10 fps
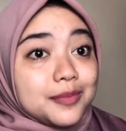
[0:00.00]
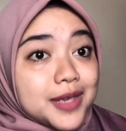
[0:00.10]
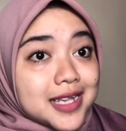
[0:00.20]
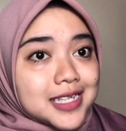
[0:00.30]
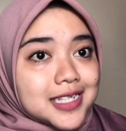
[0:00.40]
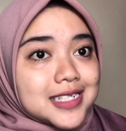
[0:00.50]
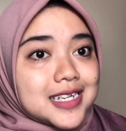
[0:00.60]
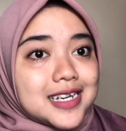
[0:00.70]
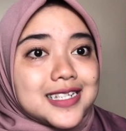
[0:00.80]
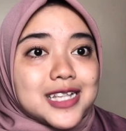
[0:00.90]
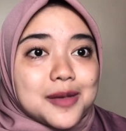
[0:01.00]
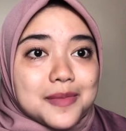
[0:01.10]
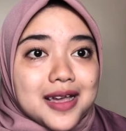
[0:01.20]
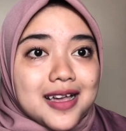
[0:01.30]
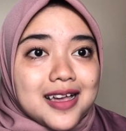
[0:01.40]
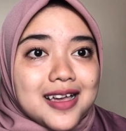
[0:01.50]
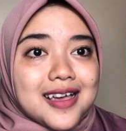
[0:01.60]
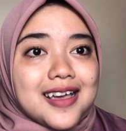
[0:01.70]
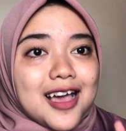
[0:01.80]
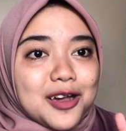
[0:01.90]
terbiasa sendiri
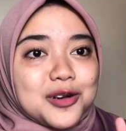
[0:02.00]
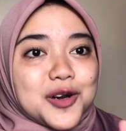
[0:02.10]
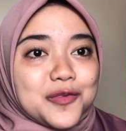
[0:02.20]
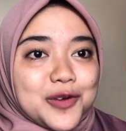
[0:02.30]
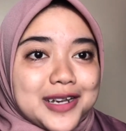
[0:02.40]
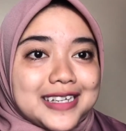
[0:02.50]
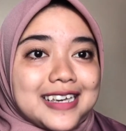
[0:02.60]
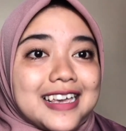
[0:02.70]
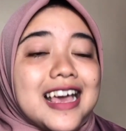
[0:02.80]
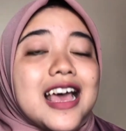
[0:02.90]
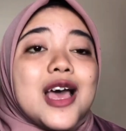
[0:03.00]
sama aku ngevlognya ya